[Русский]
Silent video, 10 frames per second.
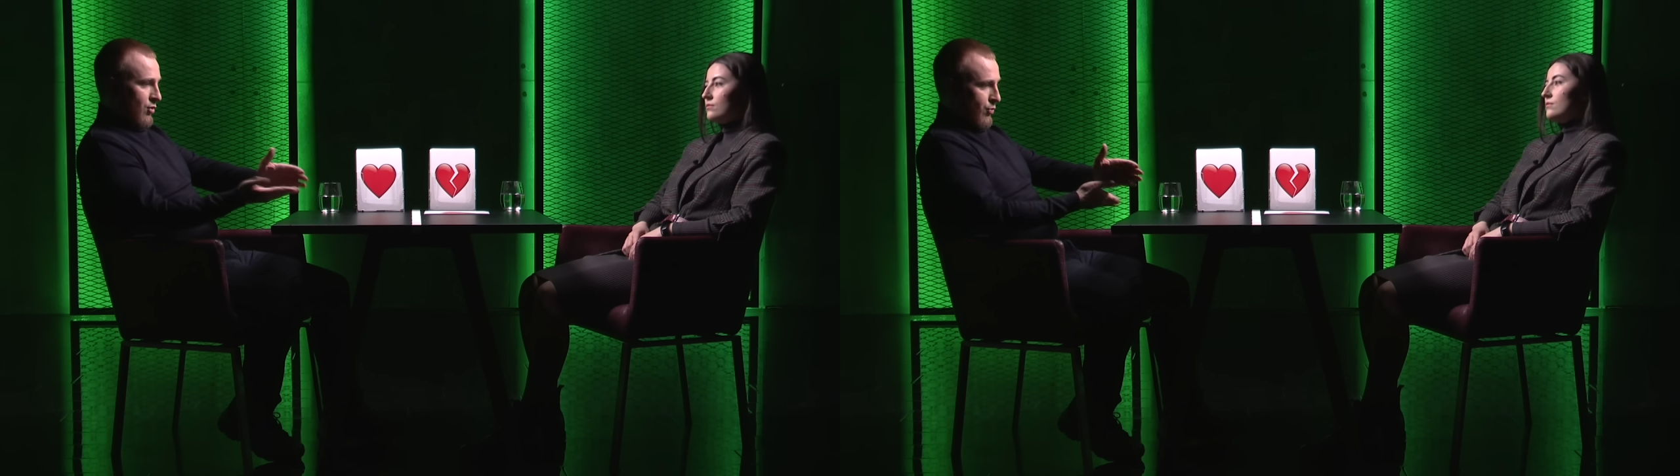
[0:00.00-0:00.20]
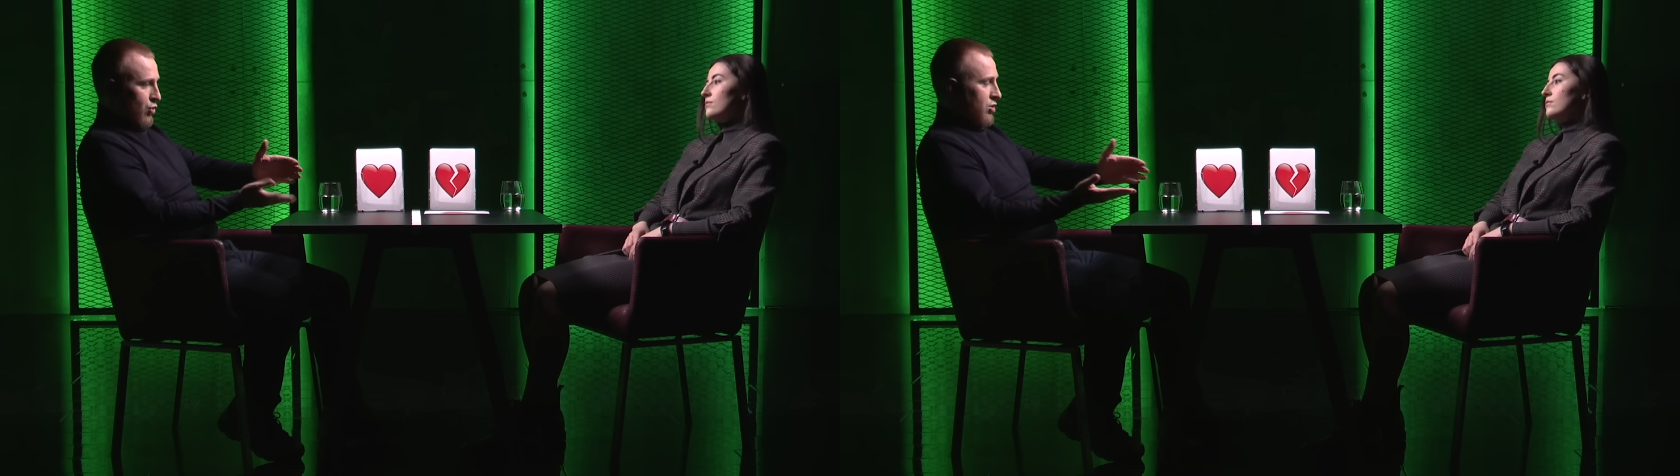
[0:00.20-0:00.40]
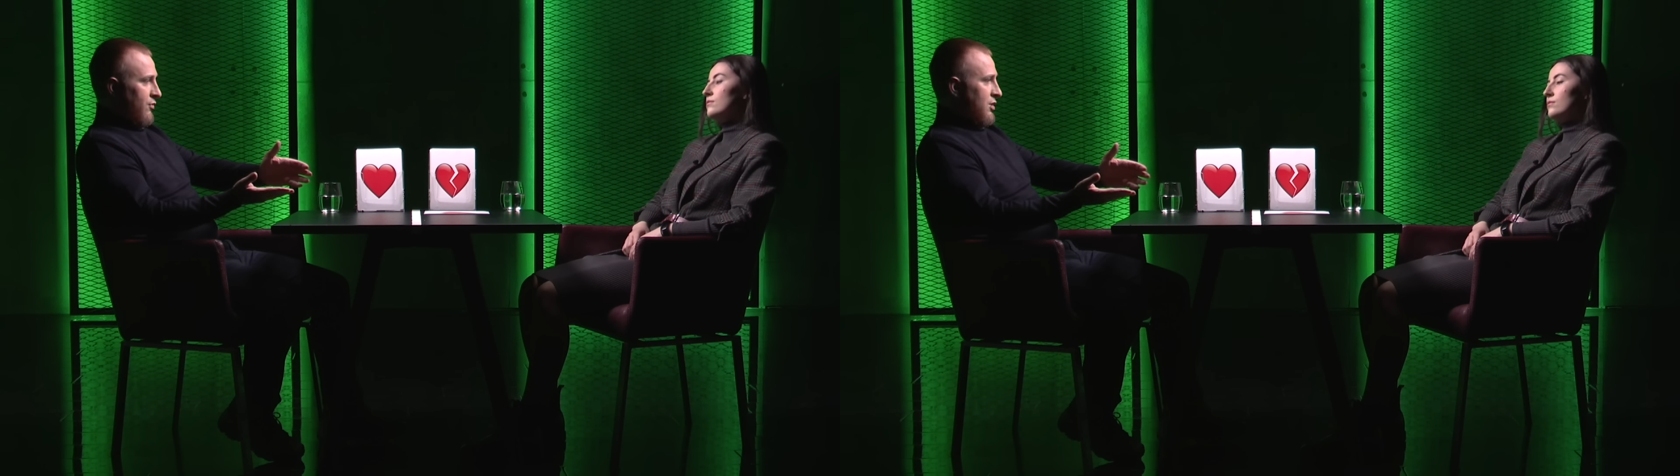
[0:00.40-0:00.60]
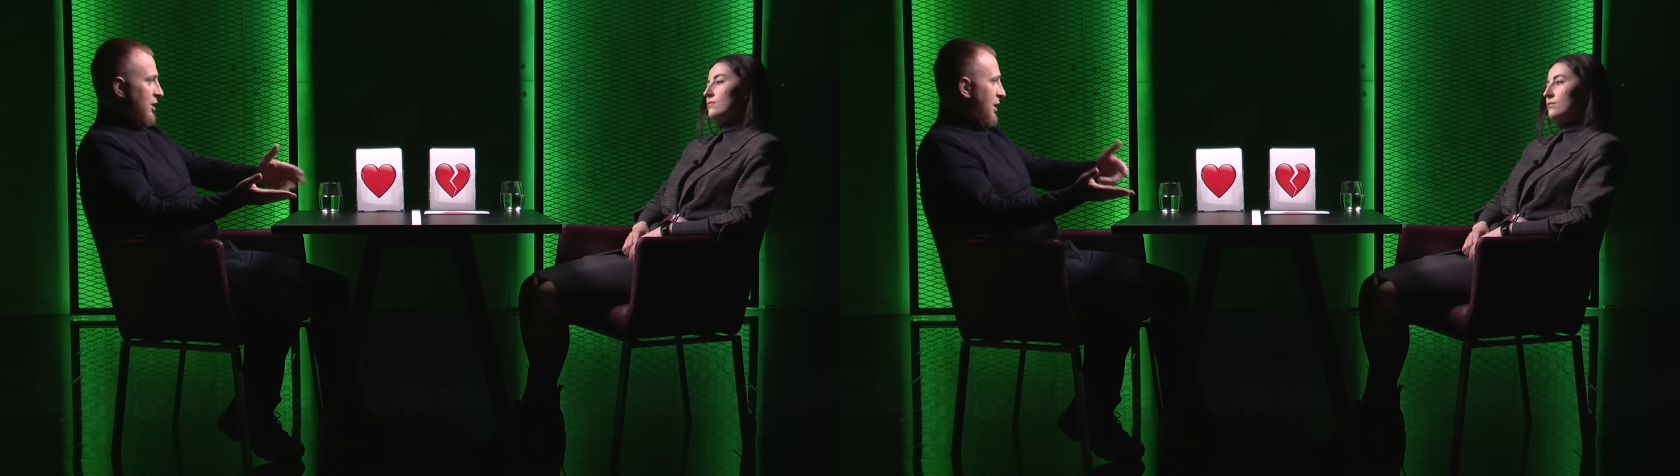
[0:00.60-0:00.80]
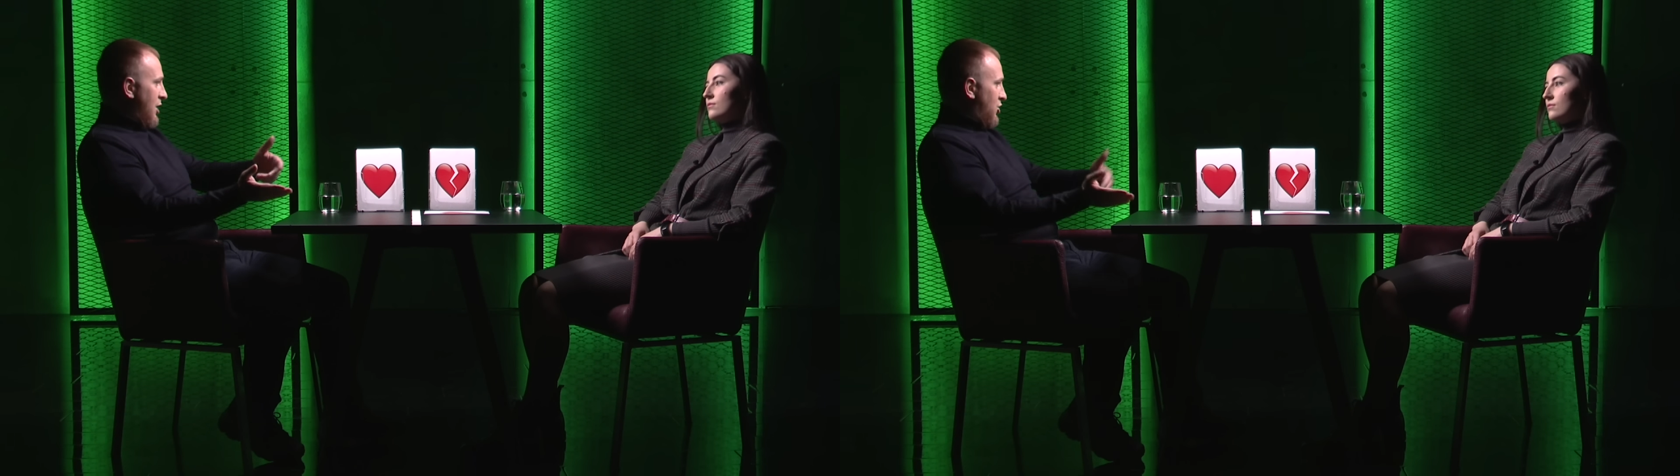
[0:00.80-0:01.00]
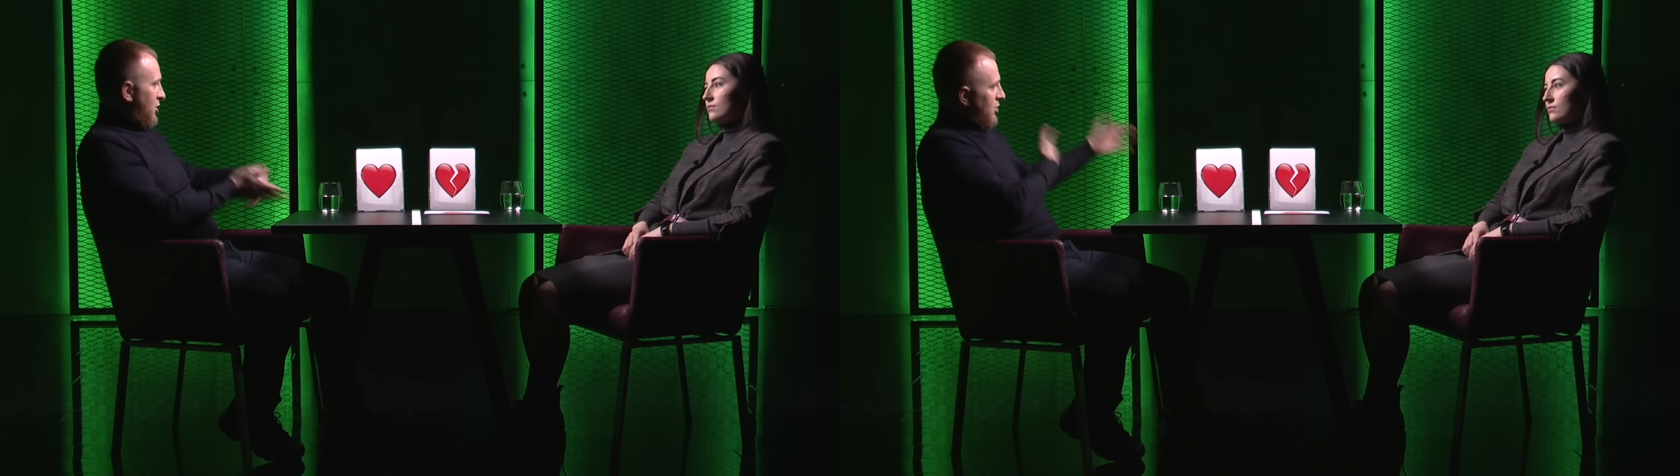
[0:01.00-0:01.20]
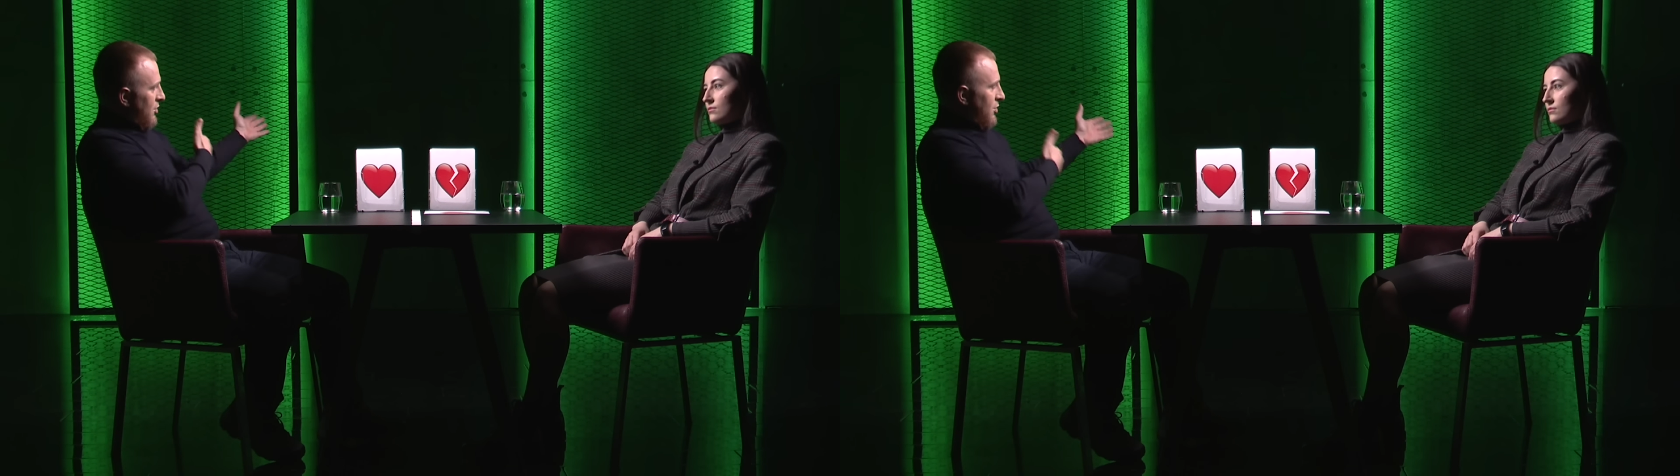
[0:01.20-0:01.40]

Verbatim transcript: ты его просто выстригаешь,